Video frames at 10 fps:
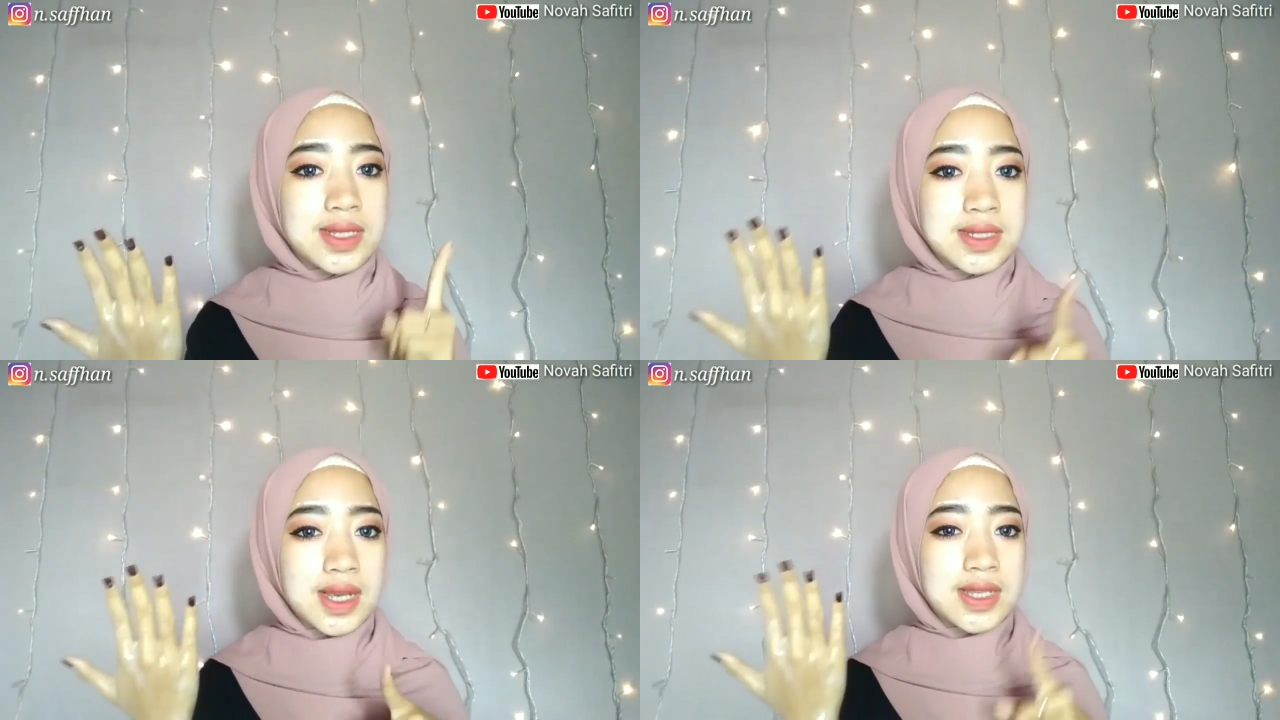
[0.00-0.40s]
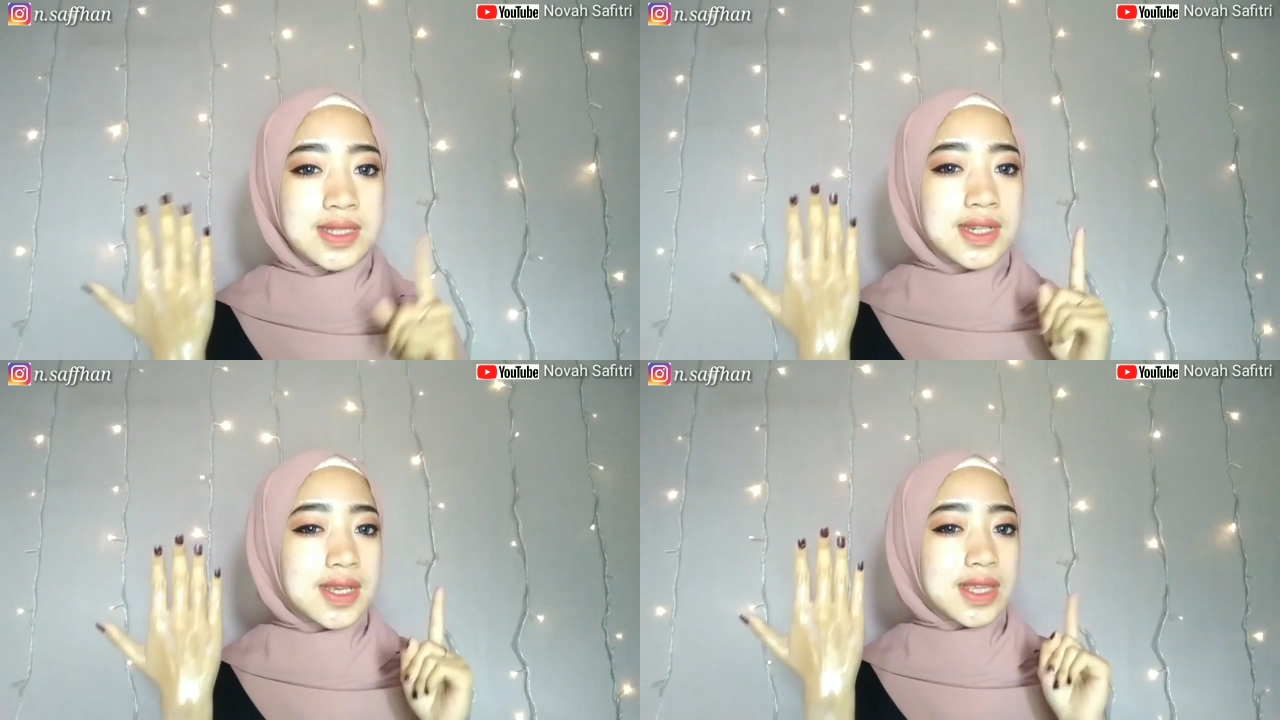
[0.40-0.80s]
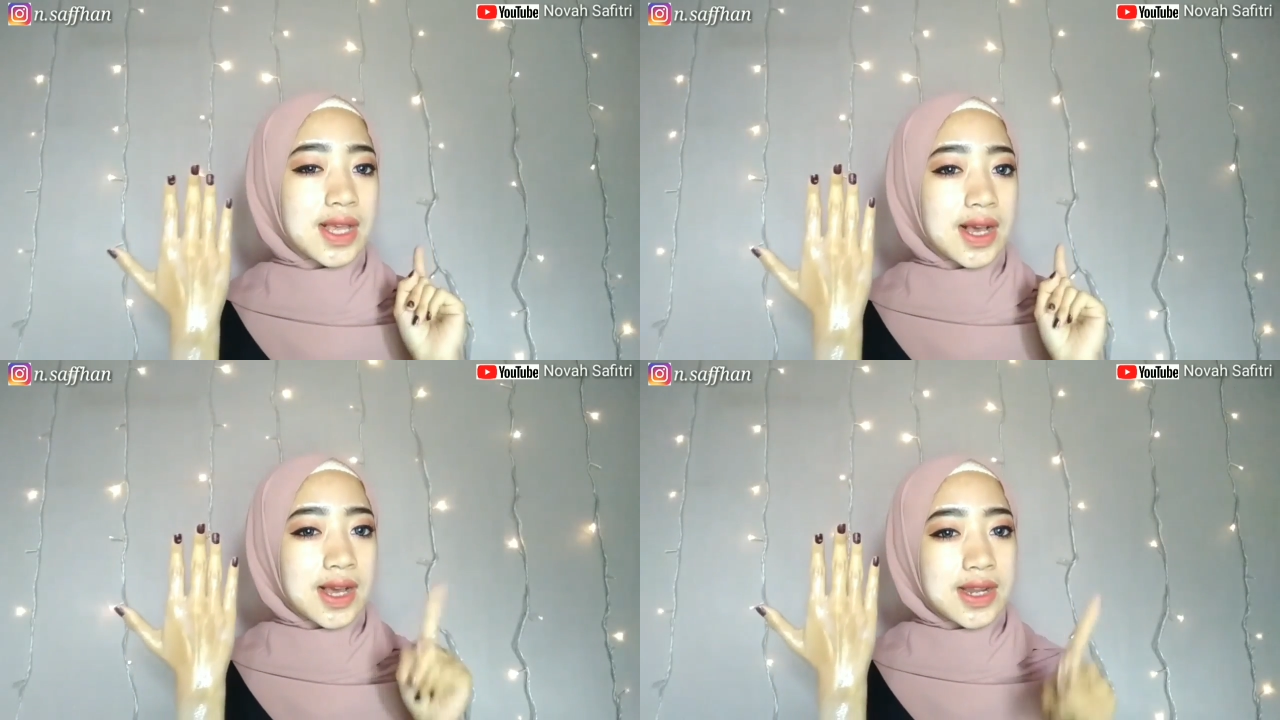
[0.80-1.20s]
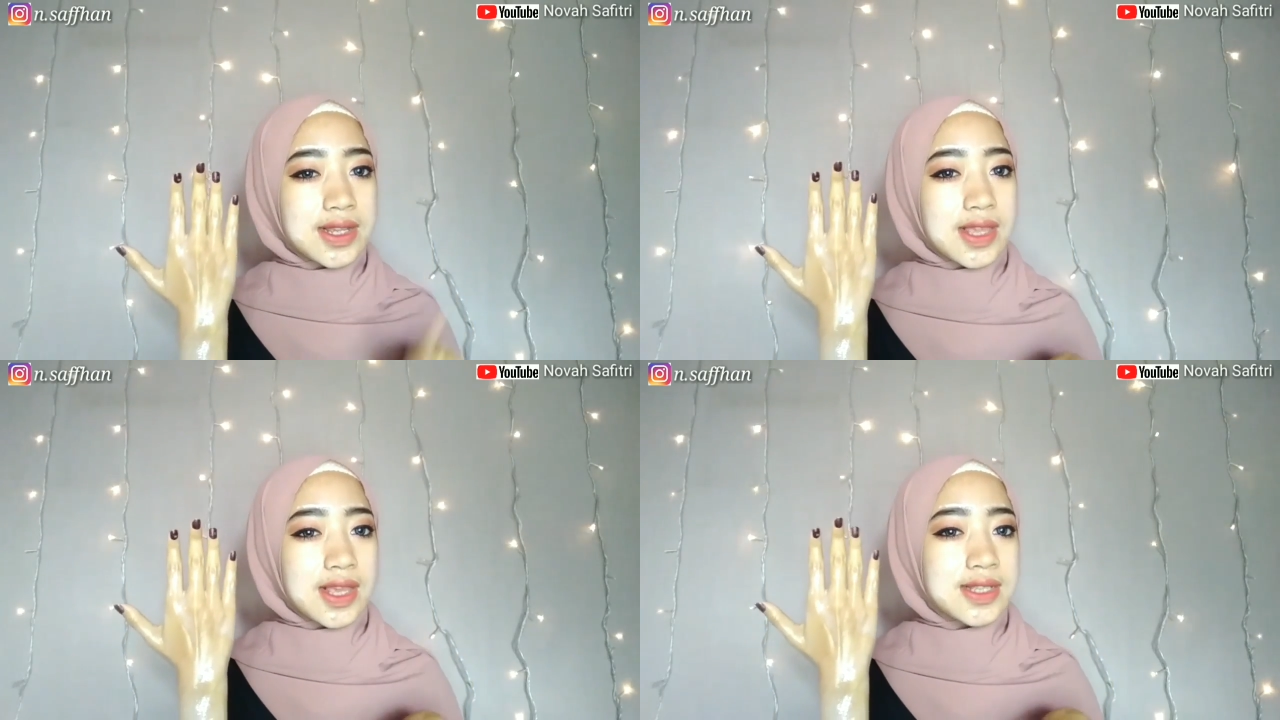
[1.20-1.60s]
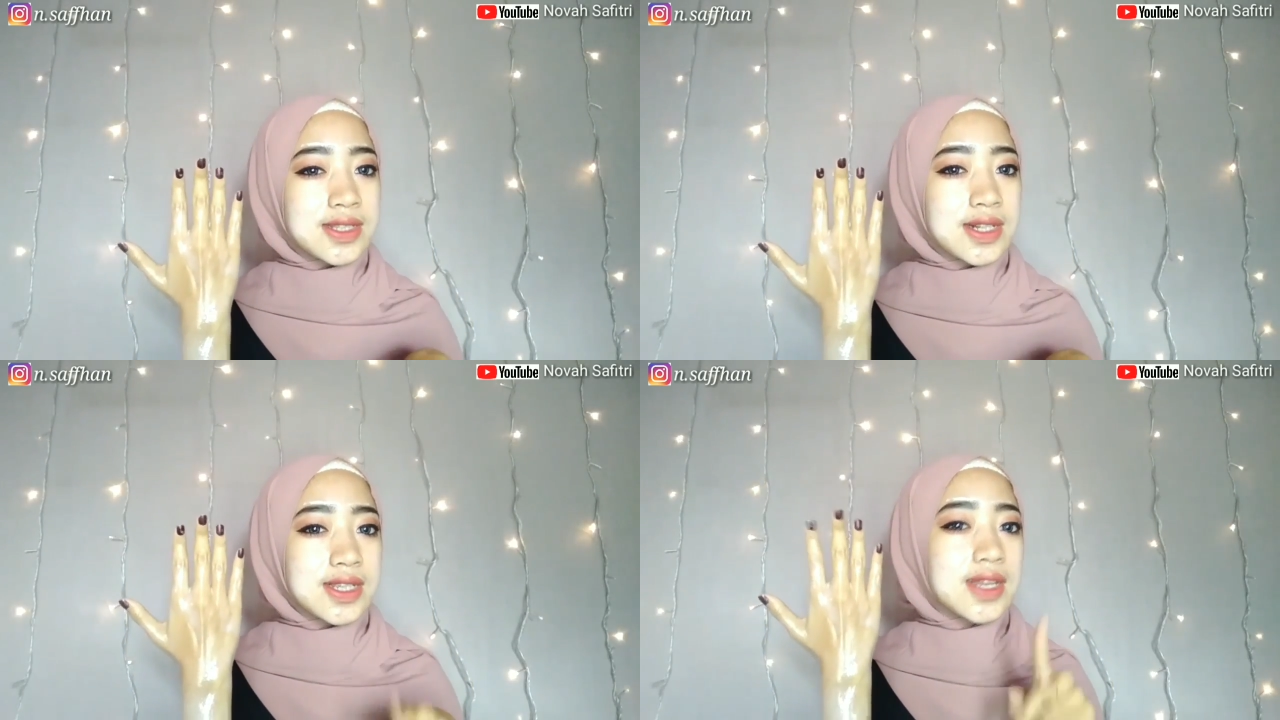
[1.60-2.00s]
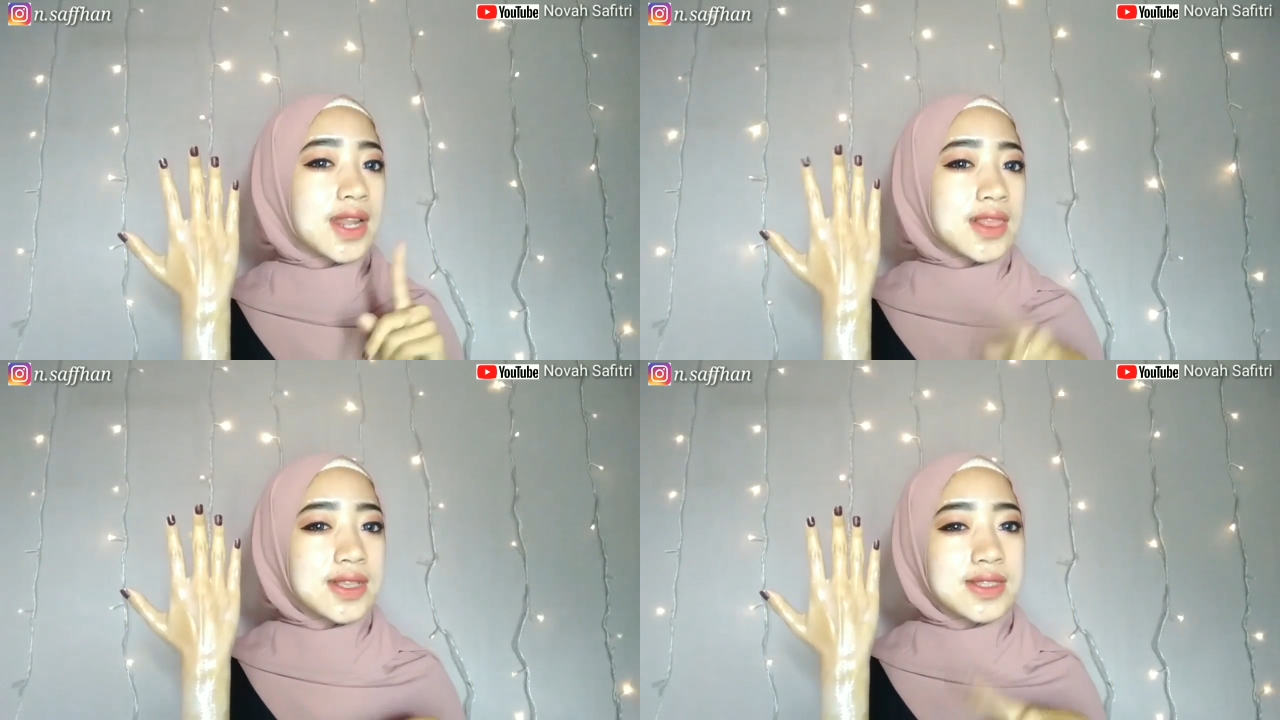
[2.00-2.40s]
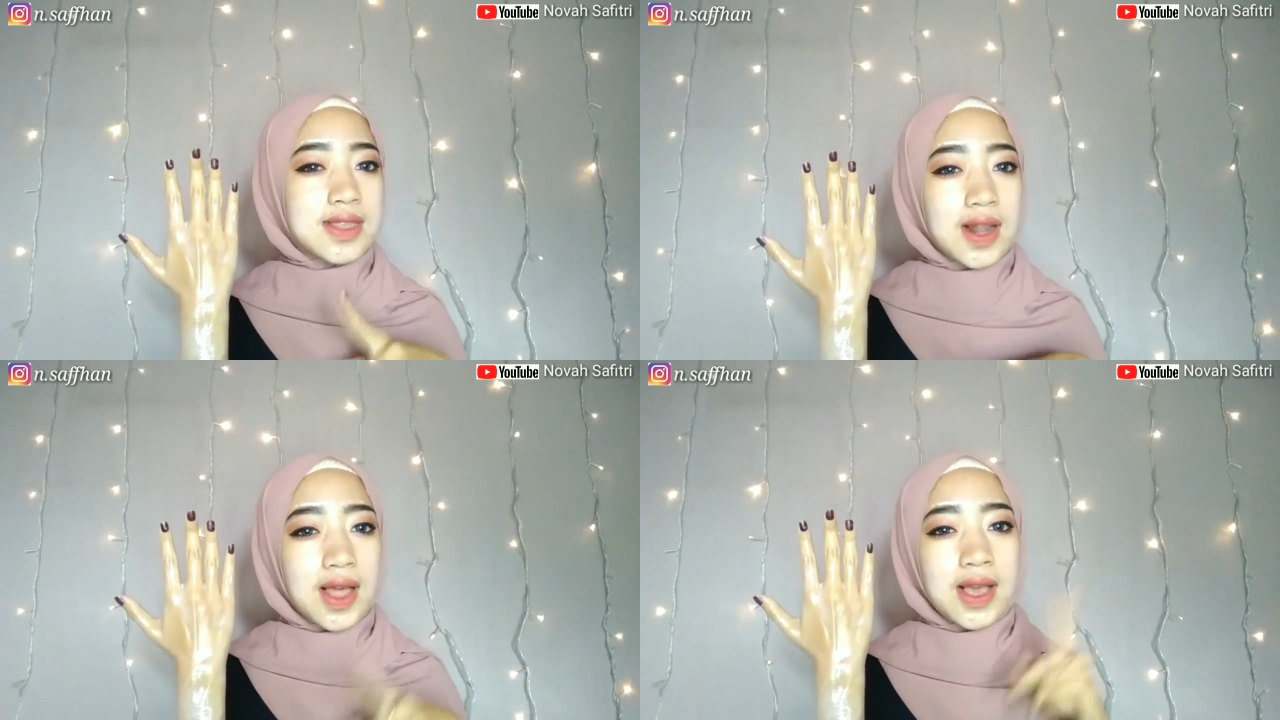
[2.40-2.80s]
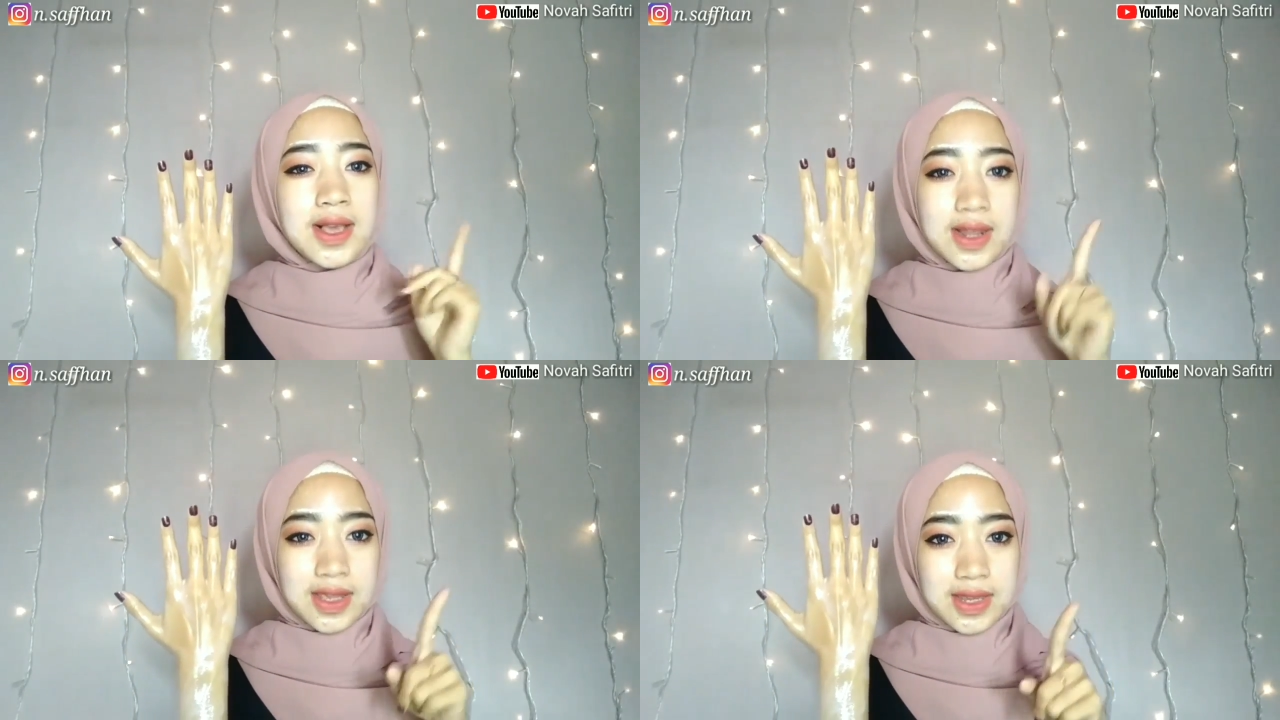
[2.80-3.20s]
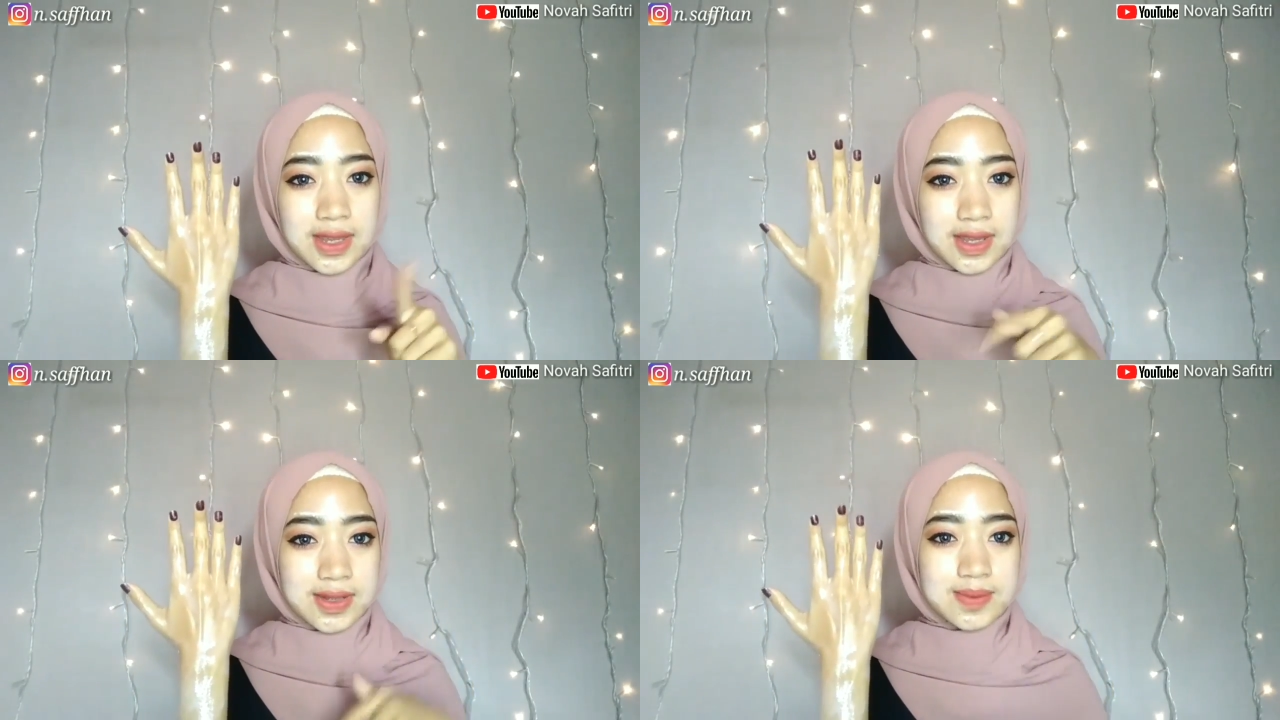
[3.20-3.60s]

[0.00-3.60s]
aja jadi kita akan lihat hasilnya nanti setelah kering